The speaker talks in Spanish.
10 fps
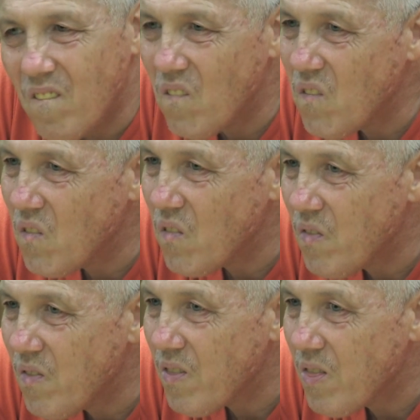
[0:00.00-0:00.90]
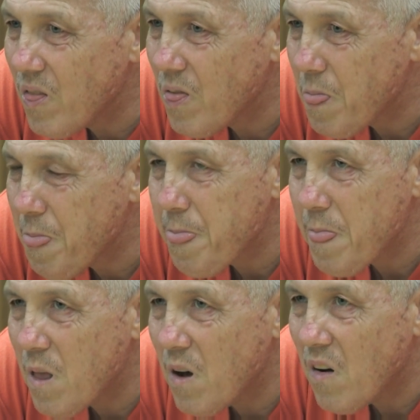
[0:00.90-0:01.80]
motor para que nosotros
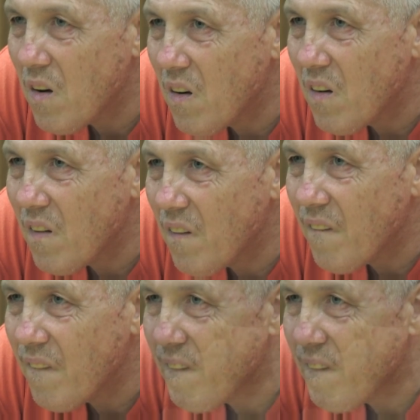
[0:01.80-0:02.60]
vivamos, para que nosotros